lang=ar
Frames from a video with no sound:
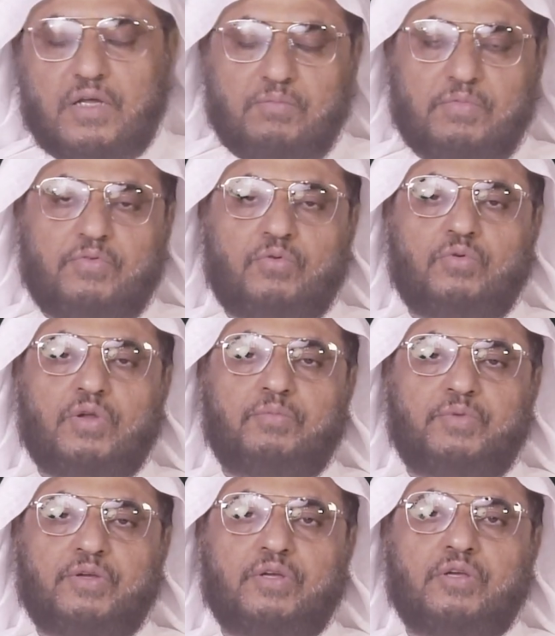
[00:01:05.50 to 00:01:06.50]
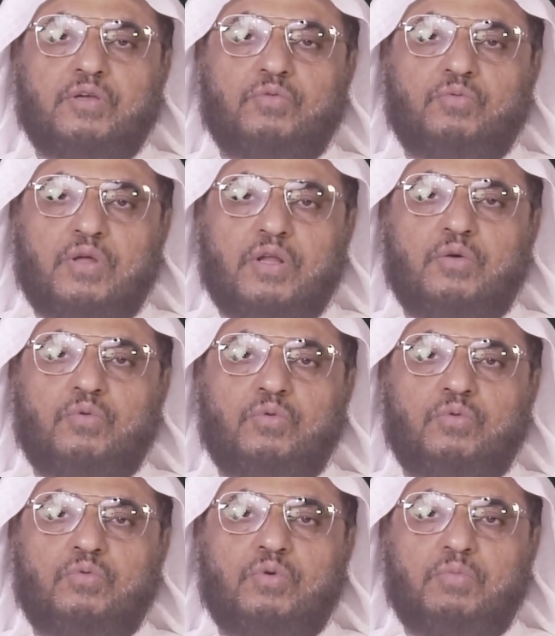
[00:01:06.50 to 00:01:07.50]
المفعول به وله
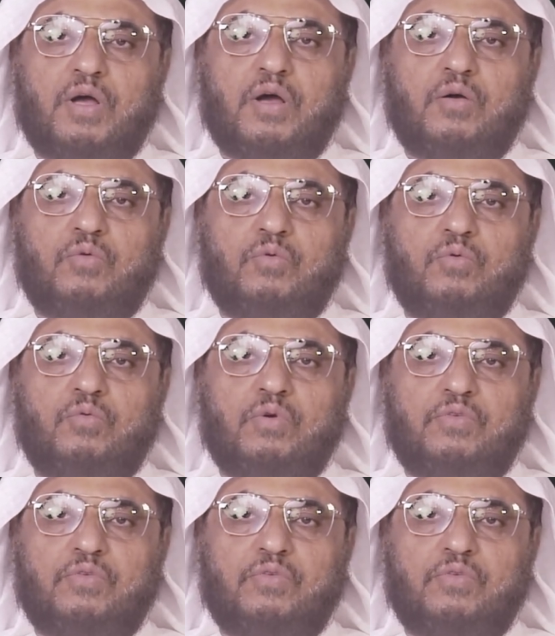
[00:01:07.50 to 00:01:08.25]
ومعه